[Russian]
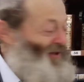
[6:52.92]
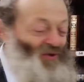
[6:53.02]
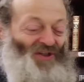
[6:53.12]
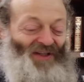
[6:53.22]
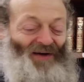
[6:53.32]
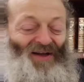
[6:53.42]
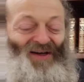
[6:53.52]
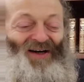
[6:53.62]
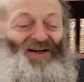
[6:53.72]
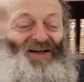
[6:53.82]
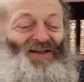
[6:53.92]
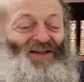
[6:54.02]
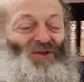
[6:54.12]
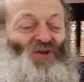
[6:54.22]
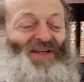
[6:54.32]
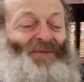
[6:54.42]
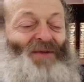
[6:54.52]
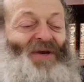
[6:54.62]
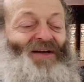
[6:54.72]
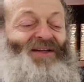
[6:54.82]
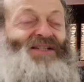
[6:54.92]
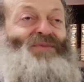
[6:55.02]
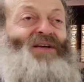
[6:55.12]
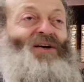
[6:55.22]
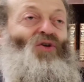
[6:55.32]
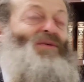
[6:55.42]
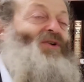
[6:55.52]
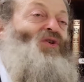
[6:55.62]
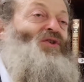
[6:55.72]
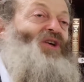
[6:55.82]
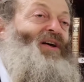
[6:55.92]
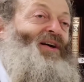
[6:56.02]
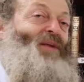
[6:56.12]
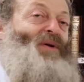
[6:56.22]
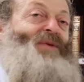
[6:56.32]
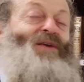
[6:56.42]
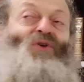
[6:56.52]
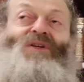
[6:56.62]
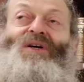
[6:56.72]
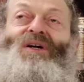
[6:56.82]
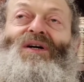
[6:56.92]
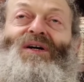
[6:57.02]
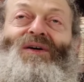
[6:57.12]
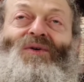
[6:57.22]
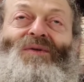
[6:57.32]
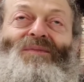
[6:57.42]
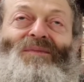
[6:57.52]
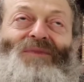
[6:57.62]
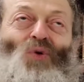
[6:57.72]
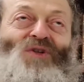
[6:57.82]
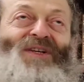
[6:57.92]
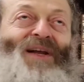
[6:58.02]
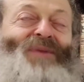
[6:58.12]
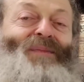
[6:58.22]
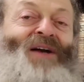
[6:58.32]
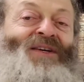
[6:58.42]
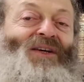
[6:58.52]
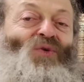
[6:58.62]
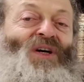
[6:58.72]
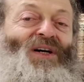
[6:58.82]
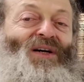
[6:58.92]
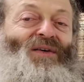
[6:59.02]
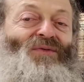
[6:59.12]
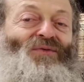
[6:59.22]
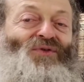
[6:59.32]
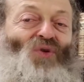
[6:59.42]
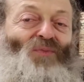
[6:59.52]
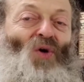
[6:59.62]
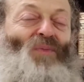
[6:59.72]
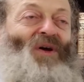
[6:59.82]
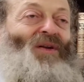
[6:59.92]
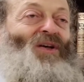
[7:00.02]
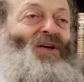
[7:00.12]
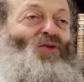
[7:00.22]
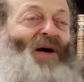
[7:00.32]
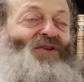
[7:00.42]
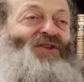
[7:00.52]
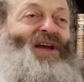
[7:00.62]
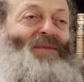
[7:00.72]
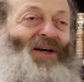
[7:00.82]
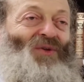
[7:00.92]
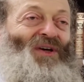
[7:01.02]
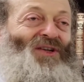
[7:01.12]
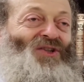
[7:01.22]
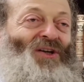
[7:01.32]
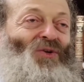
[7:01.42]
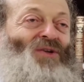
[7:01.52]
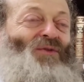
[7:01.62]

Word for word: следующее так. Э, то же самое, например, когда смерть какого-то большого человека. Например, вот э, дружественные нам хабадники, у них э, всю эпоху был их Любавический Рэбе, который жил до